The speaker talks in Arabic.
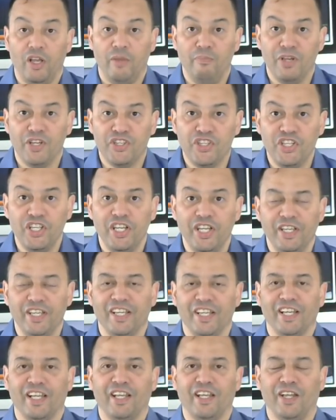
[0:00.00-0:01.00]

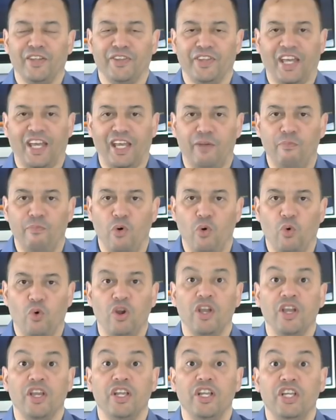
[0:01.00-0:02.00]
ماشي
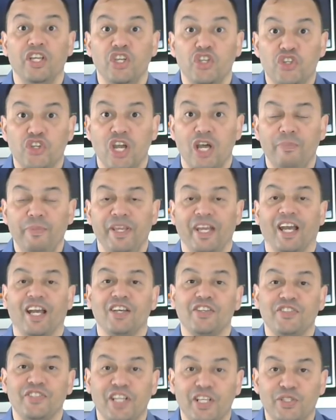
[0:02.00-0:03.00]
كنضخمو ايجابيه
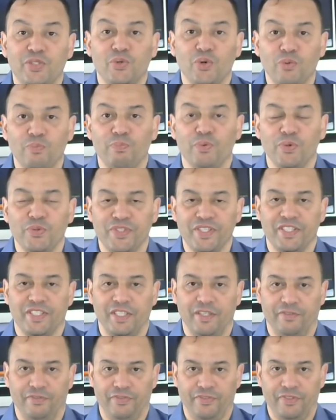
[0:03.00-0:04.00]
خاصك تكون
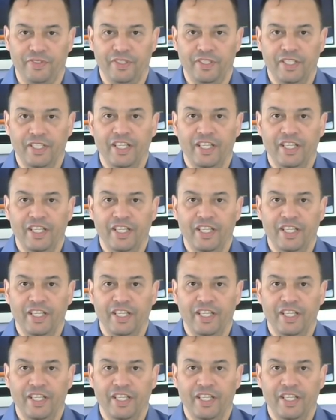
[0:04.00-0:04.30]
بوزيتيف